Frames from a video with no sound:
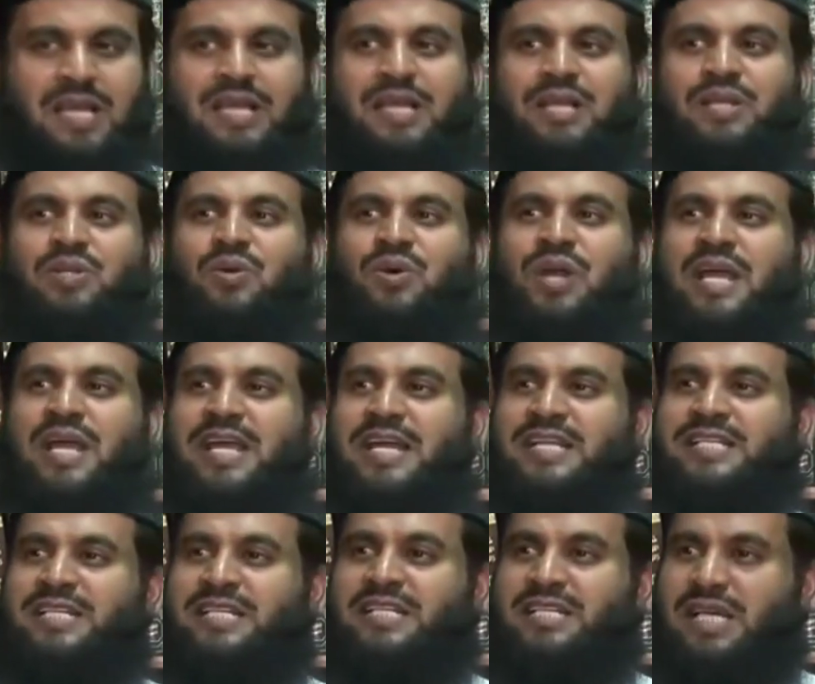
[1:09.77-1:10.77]
কিন্তু ওরা
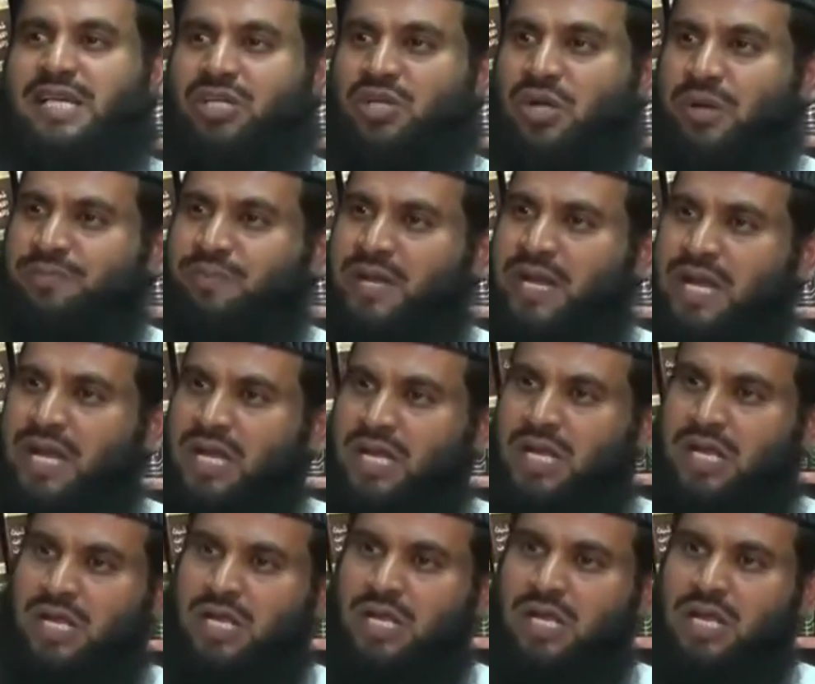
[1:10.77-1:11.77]
একচেটিয়া সবকে
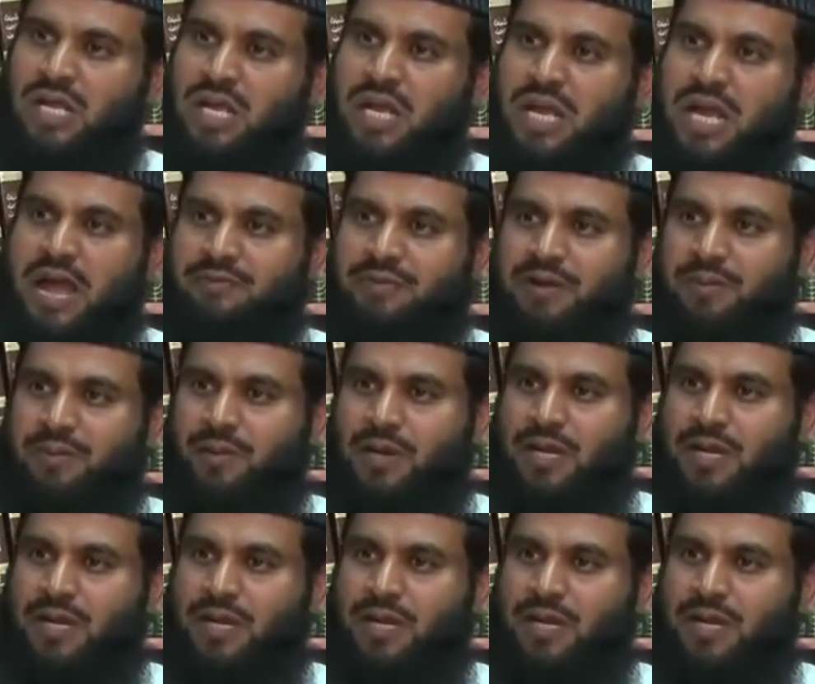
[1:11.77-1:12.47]
কাফের